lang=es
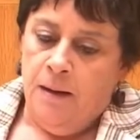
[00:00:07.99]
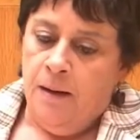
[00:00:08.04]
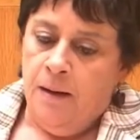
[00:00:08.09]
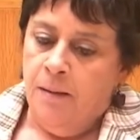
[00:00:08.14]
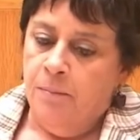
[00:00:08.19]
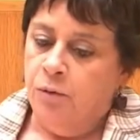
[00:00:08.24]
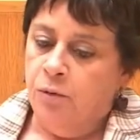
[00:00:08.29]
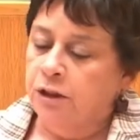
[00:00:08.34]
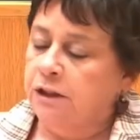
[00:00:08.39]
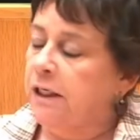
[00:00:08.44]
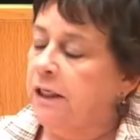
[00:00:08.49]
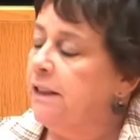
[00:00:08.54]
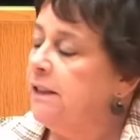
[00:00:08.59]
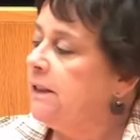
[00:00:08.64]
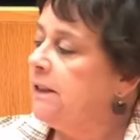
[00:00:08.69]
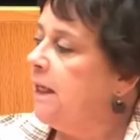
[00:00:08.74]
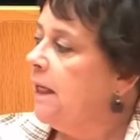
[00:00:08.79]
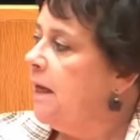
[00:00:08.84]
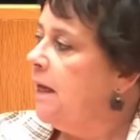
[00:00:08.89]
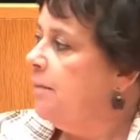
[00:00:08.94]
Pues
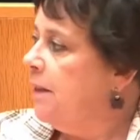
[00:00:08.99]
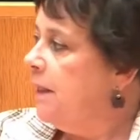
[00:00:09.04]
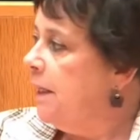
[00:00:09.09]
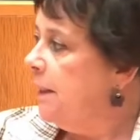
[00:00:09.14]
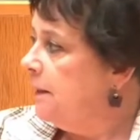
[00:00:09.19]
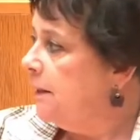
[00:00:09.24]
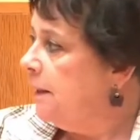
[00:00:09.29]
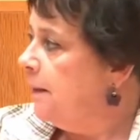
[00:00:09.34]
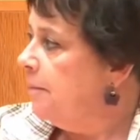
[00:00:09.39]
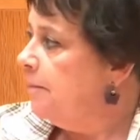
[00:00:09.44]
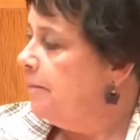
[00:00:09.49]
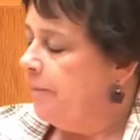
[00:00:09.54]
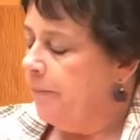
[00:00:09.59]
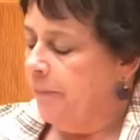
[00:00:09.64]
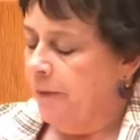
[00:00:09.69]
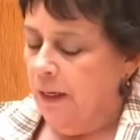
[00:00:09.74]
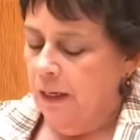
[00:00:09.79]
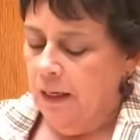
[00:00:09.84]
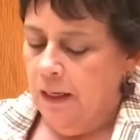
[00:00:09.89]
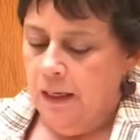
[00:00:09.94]
es evidente
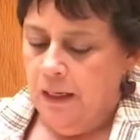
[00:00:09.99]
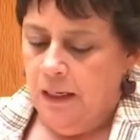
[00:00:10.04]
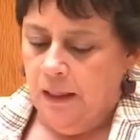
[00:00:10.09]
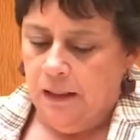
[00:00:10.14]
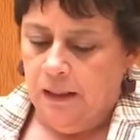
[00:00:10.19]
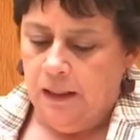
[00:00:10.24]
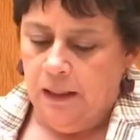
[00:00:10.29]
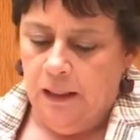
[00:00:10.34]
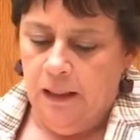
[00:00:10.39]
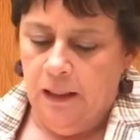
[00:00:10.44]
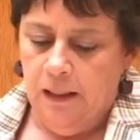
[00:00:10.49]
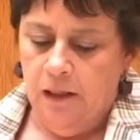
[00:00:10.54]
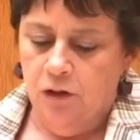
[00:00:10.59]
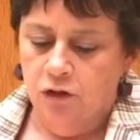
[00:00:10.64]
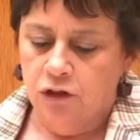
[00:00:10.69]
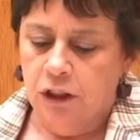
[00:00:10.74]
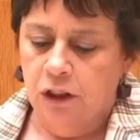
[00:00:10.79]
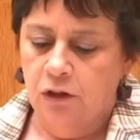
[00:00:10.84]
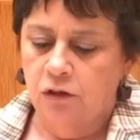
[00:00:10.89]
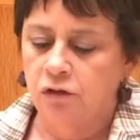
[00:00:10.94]
que
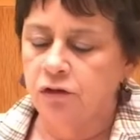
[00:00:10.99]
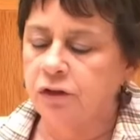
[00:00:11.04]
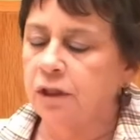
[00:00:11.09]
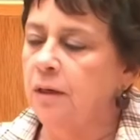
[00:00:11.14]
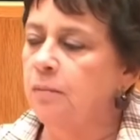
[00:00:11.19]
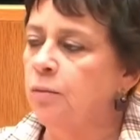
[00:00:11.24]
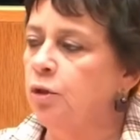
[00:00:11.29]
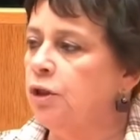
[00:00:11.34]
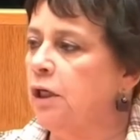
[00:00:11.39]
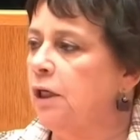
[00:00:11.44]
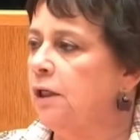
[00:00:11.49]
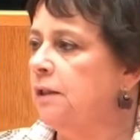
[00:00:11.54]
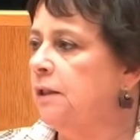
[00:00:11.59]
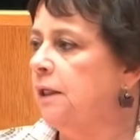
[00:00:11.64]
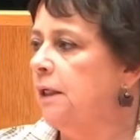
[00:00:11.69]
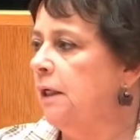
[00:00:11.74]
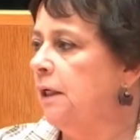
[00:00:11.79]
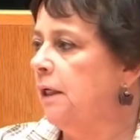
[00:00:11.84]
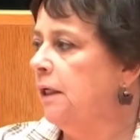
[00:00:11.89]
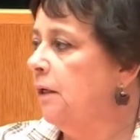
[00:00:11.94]
nos encontramos
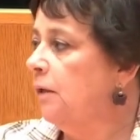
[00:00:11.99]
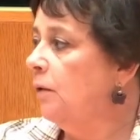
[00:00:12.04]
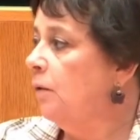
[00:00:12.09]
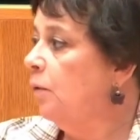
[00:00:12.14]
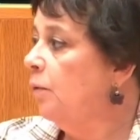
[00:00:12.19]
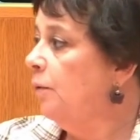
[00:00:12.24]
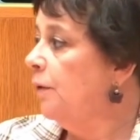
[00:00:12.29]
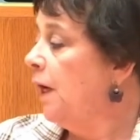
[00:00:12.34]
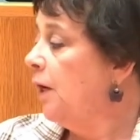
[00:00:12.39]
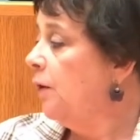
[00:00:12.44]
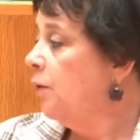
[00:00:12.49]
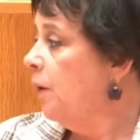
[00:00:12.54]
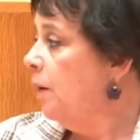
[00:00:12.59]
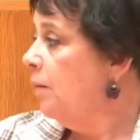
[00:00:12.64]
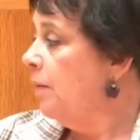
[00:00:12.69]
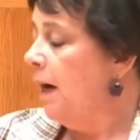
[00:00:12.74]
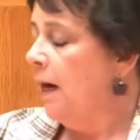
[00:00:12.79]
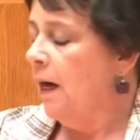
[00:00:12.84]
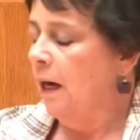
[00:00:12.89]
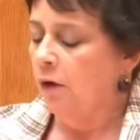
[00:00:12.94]
ante una
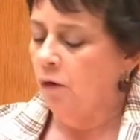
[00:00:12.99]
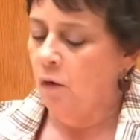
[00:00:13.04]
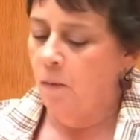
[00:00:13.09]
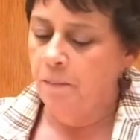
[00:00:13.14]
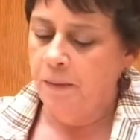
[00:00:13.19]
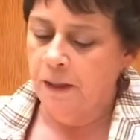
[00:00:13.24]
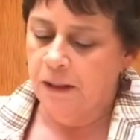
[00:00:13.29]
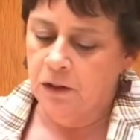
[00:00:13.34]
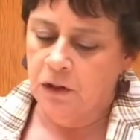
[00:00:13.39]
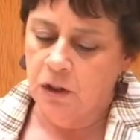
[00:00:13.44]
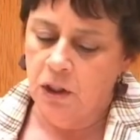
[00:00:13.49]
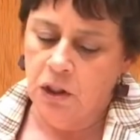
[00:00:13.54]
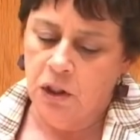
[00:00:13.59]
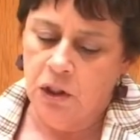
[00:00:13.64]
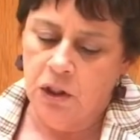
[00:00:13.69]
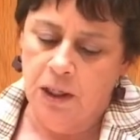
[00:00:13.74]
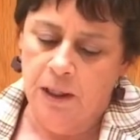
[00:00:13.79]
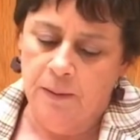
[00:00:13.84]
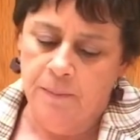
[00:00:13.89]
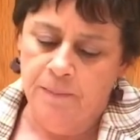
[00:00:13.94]
nueva
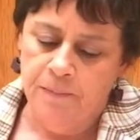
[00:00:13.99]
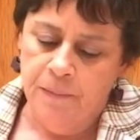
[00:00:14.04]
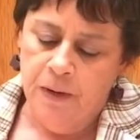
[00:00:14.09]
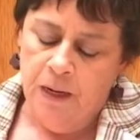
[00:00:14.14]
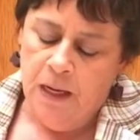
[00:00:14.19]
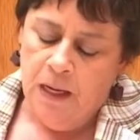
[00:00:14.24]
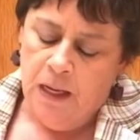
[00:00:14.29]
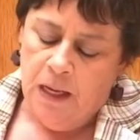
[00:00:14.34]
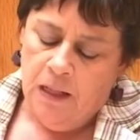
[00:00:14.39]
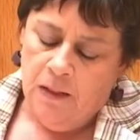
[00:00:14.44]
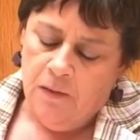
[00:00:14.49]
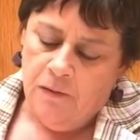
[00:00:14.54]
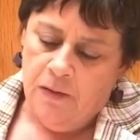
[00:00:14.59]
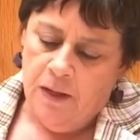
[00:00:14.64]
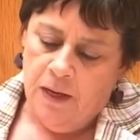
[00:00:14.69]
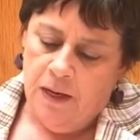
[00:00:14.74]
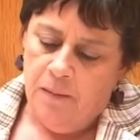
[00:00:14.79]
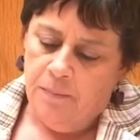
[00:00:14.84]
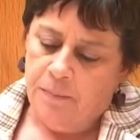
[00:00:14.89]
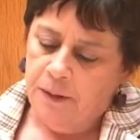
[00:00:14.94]
comparecencia
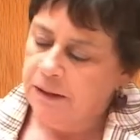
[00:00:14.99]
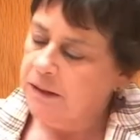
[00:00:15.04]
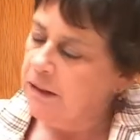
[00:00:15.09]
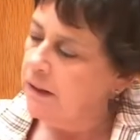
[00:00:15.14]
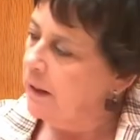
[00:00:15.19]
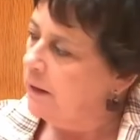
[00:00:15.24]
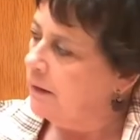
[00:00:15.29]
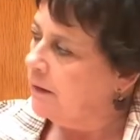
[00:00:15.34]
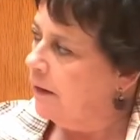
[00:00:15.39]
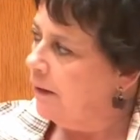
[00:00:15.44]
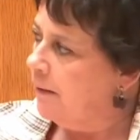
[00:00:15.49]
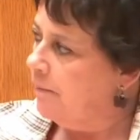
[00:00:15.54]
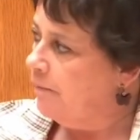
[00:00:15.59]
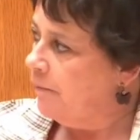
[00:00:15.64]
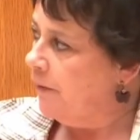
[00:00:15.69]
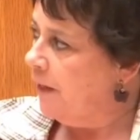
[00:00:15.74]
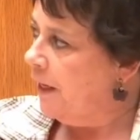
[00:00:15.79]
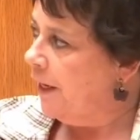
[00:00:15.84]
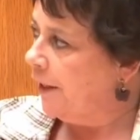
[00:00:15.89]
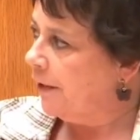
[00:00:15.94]
del presidente
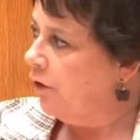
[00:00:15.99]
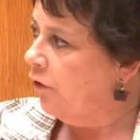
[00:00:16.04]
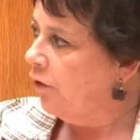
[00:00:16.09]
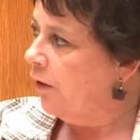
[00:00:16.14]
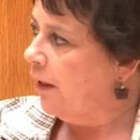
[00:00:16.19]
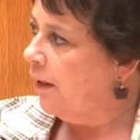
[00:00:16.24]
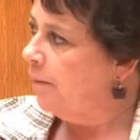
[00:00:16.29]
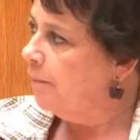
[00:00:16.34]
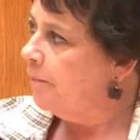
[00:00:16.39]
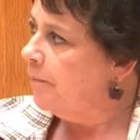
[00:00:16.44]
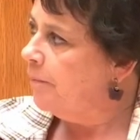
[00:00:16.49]
de La Rioja